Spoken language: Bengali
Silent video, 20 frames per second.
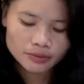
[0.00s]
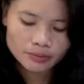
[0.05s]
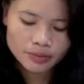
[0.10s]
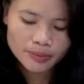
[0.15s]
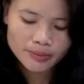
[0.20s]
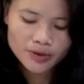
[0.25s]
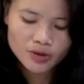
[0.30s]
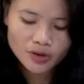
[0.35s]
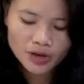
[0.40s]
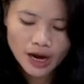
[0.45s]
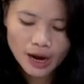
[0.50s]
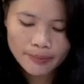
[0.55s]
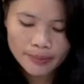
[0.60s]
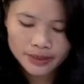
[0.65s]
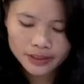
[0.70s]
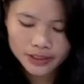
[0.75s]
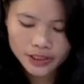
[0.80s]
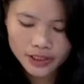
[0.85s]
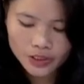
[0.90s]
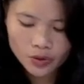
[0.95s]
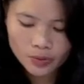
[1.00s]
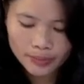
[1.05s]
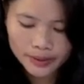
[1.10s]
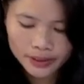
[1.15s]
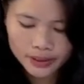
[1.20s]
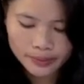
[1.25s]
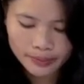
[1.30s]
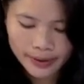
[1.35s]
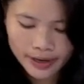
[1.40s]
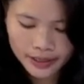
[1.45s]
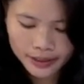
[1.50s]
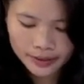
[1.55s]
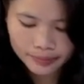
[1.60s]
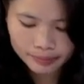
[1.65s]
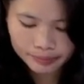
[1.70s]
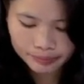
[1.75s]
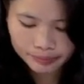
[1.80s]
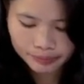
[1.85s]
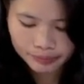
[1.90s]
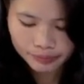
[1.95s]
বিভিন্ন খাবার থেকেও পেতে পারি
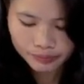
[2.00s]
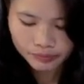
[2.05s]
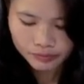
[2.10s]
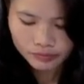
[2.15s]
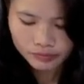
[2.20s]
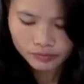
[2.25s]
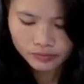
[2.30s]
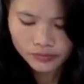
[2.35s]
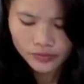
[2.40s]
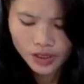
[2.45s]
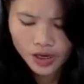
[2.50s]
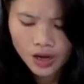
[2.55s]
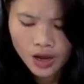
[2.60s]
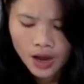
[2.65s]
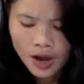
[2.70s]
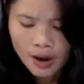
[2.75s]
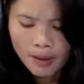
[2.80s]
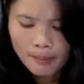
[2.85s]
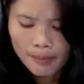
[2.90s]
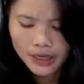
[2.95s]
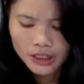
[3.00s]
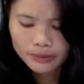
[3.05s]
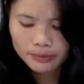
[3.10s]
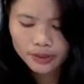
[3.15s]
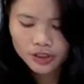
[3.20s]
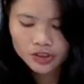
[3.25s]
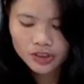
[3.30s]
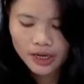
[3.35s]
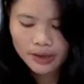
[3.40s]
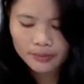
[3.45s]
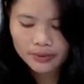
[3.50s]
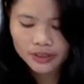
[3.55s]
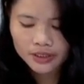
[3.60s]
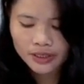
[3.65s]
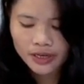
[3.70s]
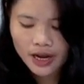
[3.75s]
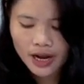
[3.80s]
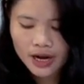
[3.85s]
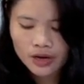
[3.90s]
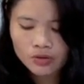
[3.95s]
মাছ মাংস আমাদের
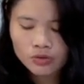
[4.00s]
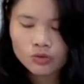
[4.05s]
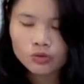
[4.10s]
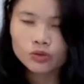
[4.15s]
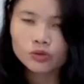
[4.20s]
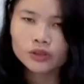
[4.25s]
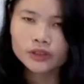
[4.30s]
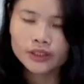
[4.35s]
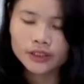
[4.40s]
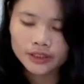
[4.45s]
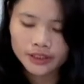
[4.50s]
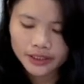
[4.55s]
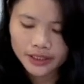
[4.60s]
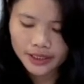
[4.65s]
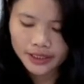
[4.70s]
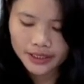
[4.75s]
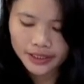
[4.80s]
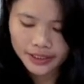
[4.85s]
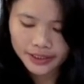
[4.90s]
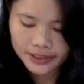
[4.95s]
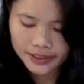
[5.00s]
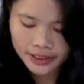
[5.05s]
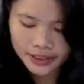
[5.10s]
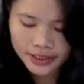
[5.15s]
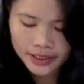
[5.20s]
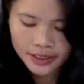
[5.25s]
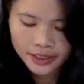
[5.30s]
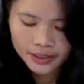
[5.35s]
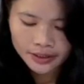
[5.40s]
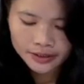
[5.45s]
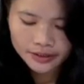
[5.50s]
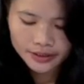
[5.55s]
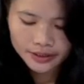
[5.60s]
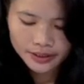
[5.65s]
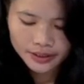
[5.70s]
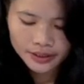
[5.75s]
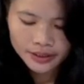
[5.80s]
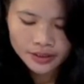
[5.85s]
আরো উল্টা দিকে নিয়ে যায় যে